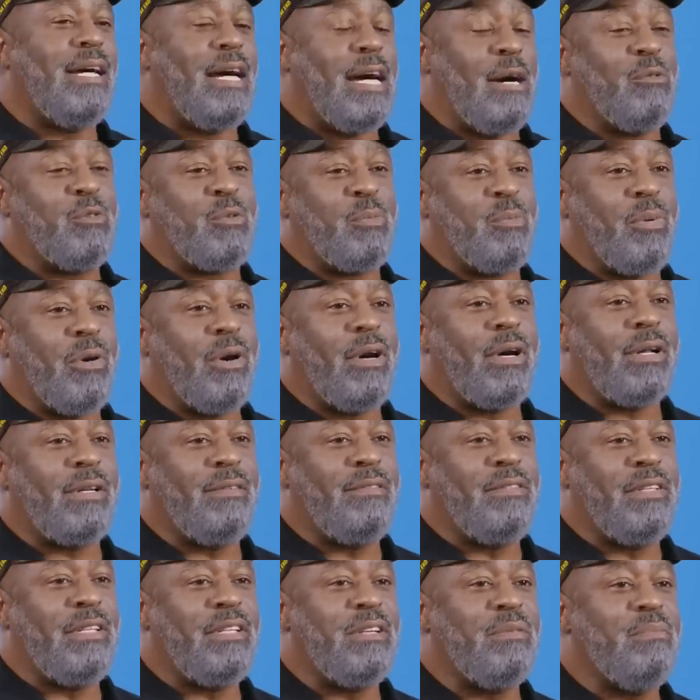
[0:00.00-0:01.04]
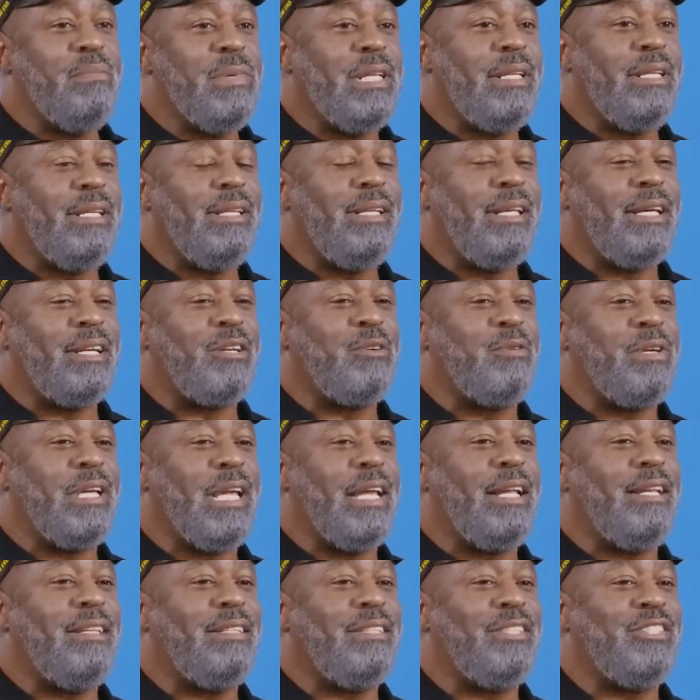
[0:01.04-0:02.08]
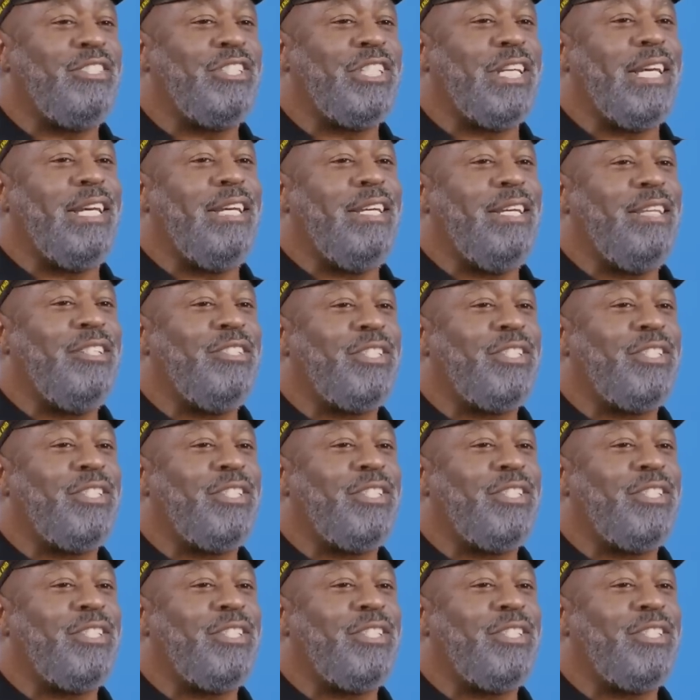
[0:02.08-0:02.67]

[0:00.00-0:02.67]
Ho fatto parte del comitato che ha portato il cambiamento